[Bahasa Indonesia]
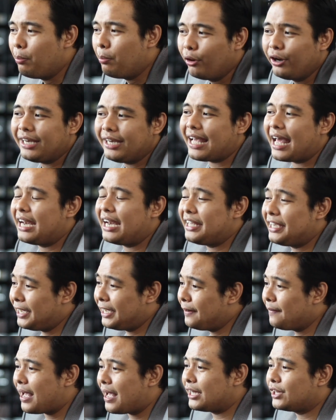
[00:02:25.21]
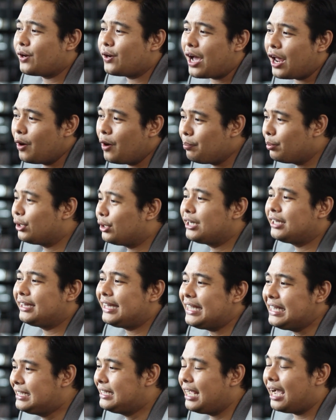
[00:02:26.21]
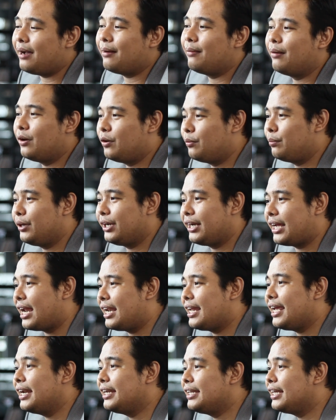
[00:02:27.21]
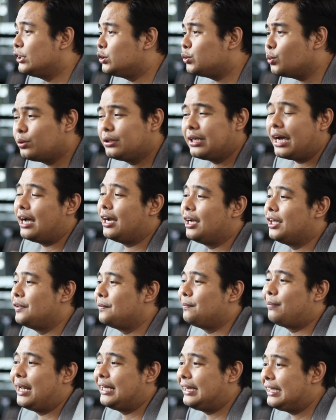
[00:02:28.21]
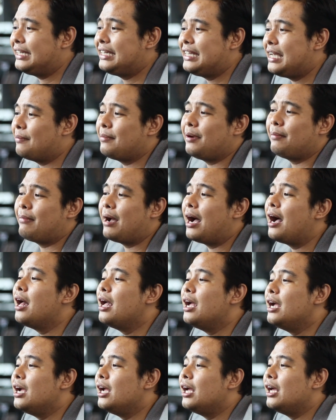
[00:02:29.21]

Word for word: hubungin kalian, atau kalaupun tidak menghubungin kalian, ya sudah gitu. Berarti dia memang